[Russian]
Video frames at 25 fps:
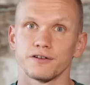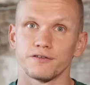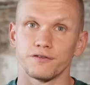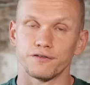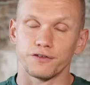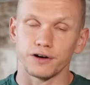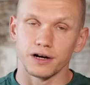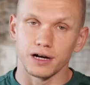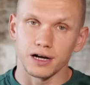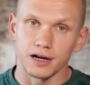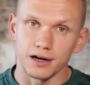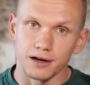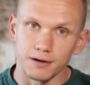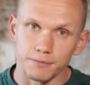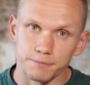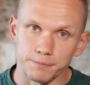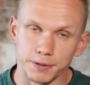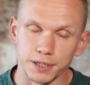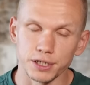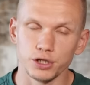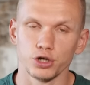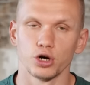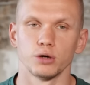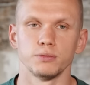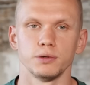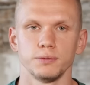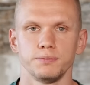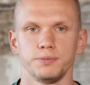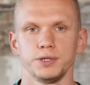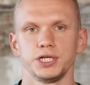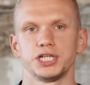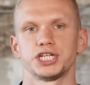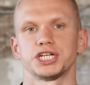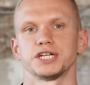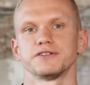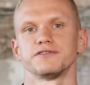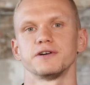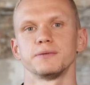в приеме
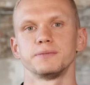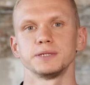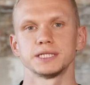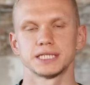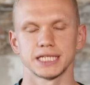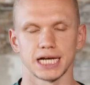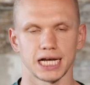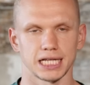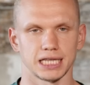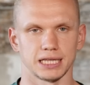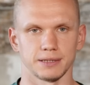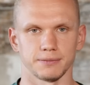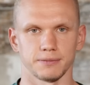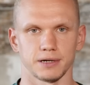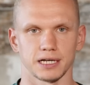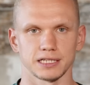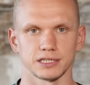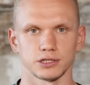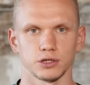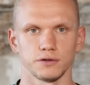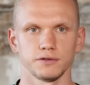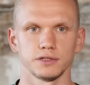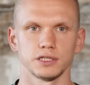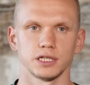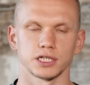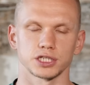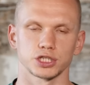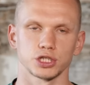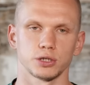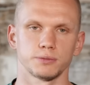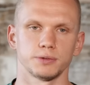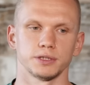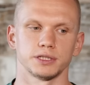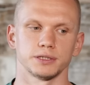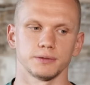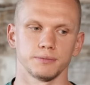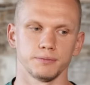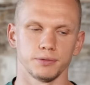пищи в обязательном основе должно
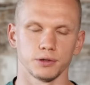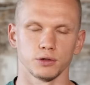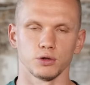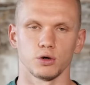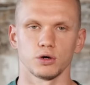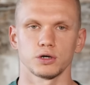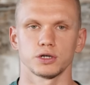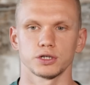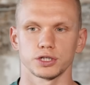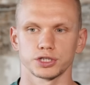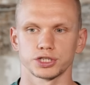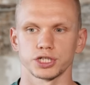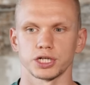быть белок,